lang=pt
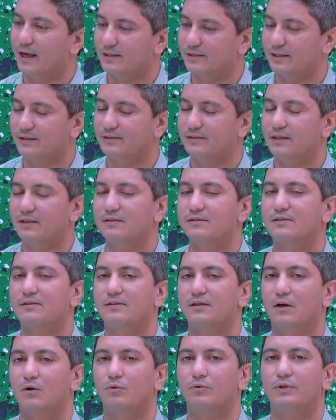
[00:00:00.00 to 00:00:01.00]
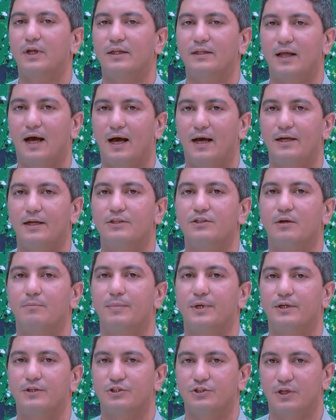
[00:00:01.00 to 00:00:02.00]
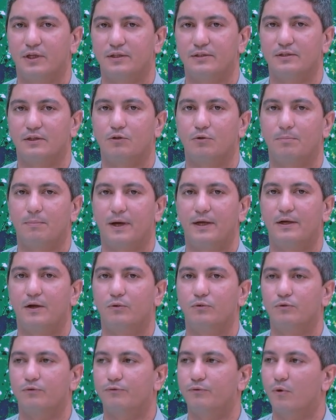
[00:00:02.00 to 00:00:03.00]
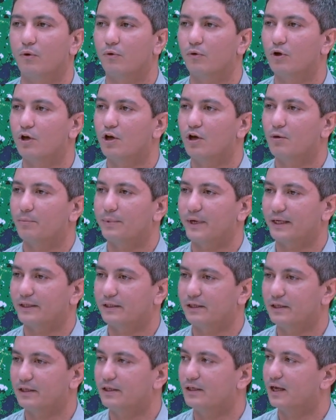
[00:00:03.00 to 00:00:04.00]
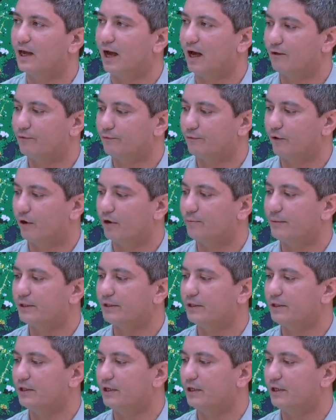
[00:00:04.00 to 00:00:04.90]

essa extensão né, da área de abrangência do painel do fogo, para que a forma que